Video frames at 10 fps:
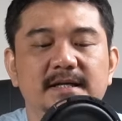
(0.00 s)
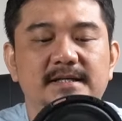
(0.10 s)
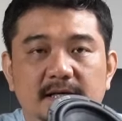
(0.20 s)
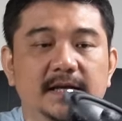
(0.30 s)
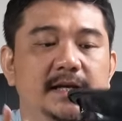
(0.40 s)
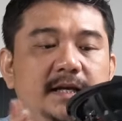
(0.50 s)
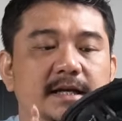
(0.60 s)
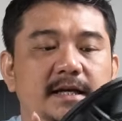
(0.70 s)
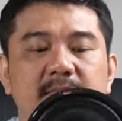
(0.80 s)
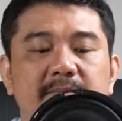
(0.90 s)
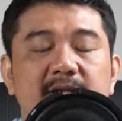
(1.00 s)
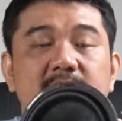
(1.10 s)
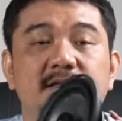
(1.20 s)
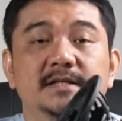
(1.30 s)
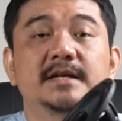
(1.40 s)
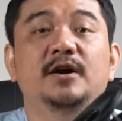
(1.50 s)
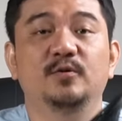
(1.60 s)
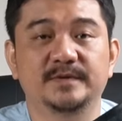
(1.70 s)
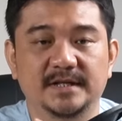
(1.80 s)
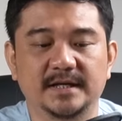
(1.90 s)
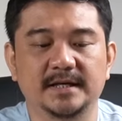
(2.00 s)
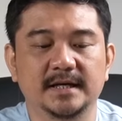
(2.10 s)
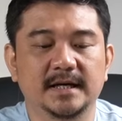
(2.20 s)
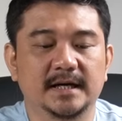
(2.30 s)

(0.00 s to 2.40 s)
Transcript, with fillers: Jadi ini memang tersedia opsi